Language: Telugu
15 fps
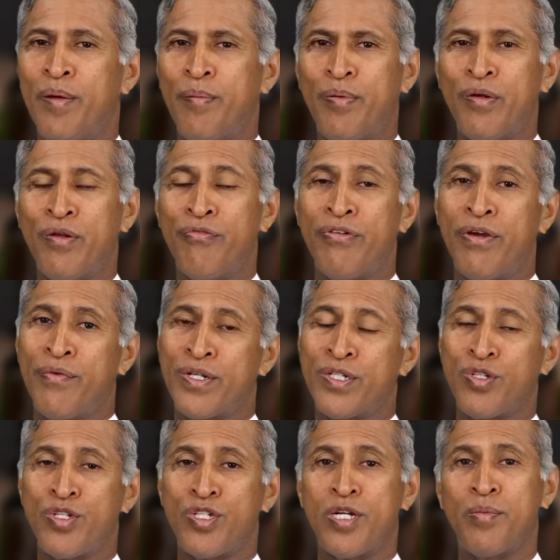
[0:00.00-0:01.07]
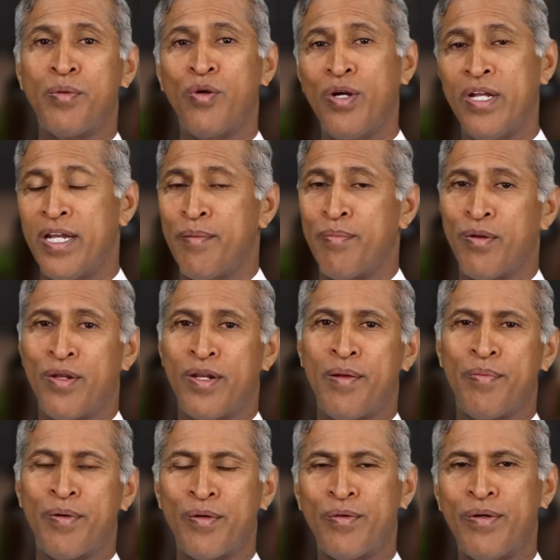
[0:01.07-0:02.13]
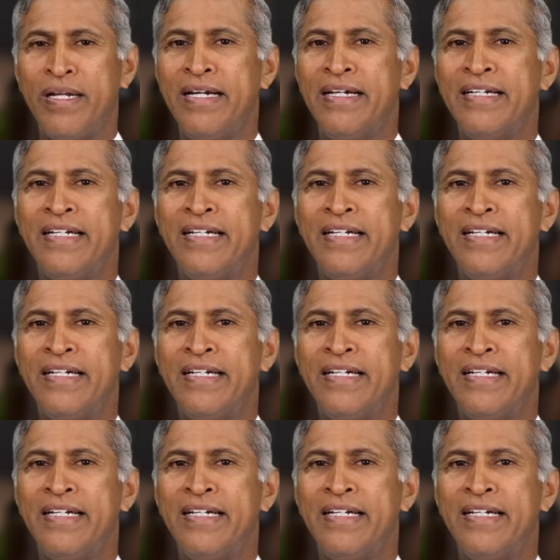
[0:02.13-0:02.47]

నొప్పులు ఫీవర్స్ వచ్చినప్పుడు ఒళ్ళు నొప్పులు ఉన్నప్పుడు కూడా